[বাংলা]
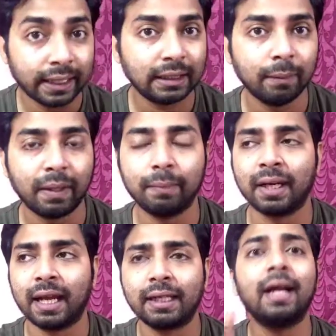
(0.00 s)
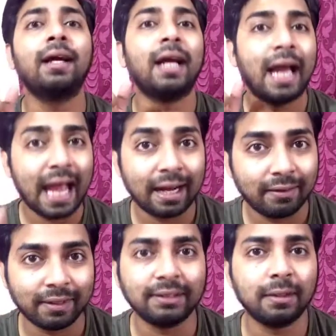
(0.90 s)
দেখতে পাই মানে একটা
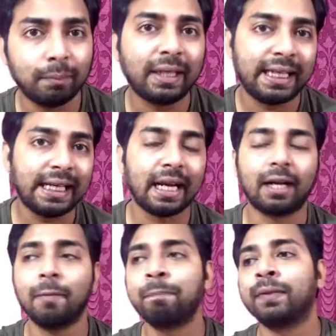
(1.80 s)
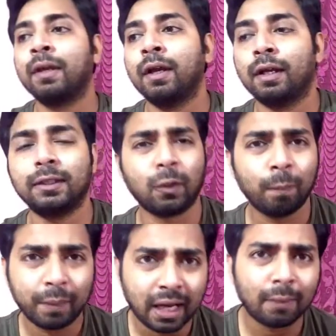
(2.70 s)
অ্যাড্রেস বা ঠিকানা
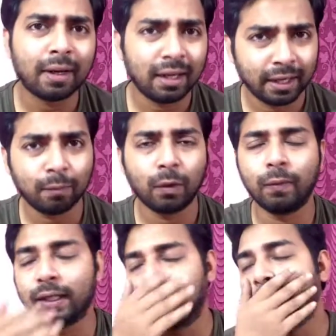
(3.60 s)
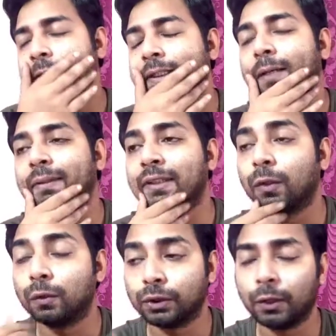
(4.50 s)
যেরকম পেয়ারা বাগান লেন বলেও একটা সিনেমা
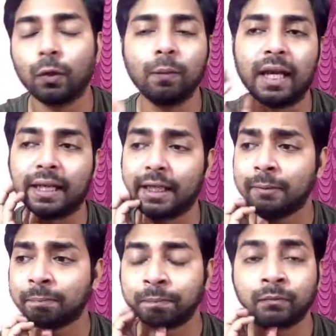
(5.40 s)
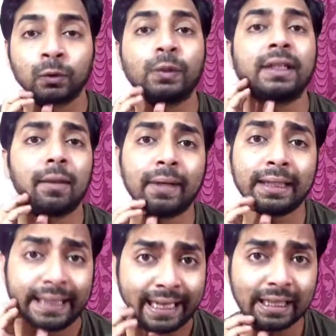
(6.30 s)
ছিল তো সেরকমই আর কি তো এই
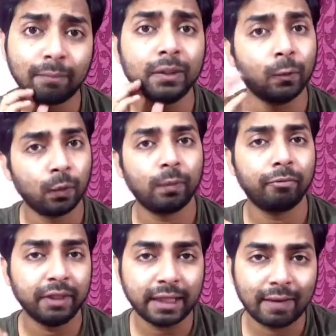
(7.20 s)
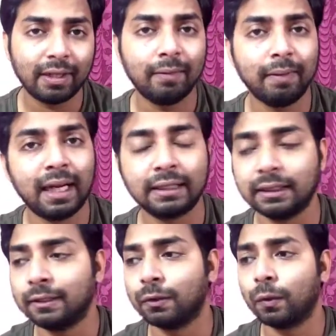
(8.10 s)
সিনেমাটা দেখলাম ইউটিউবে ফ্রিতে অ্যাভেলেবেল
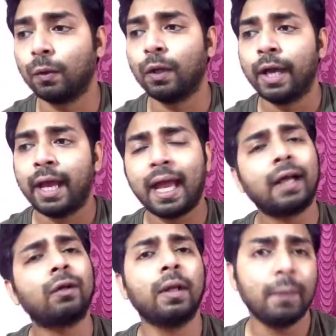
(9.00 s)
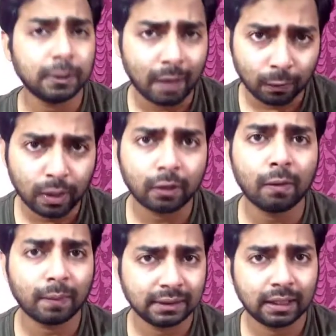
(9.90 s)
আছে তো এক কথায় বেশ ভালো
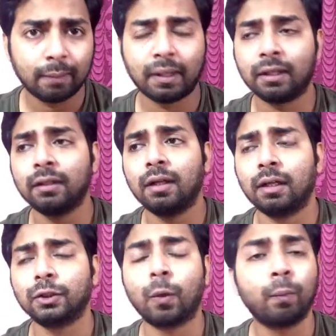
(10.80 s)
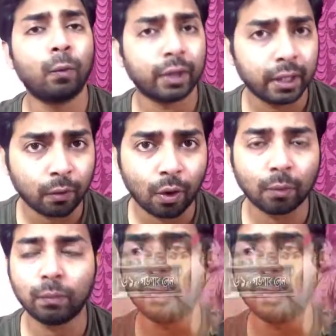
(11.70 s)
লাগলো আমার সিনেমাটা সম্পর্কের গল্প